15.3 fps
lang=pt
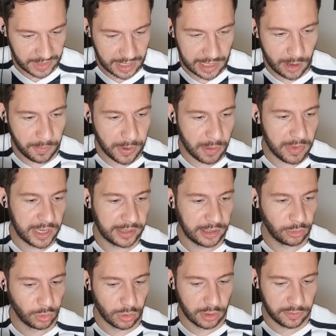Olha lá, o Palmeiras
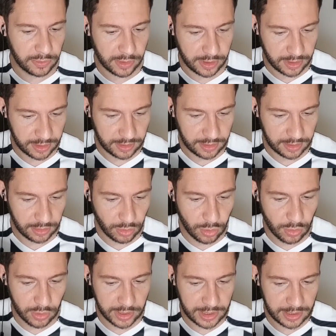de novo, ó.
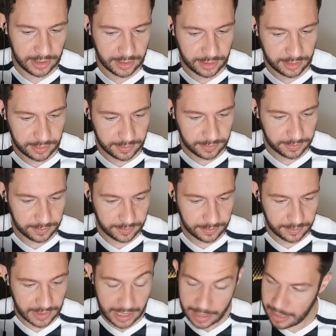Rony,
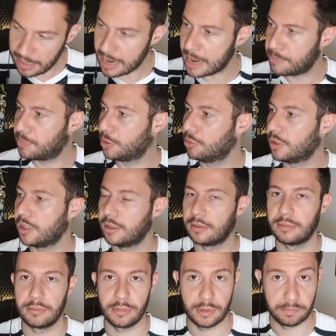que é rápido, né?
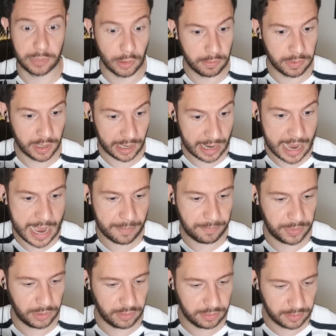É bom, é
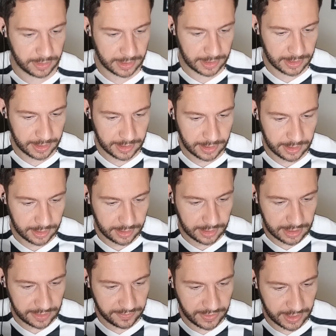rápido.
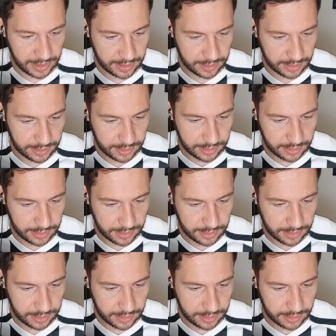Quer ver?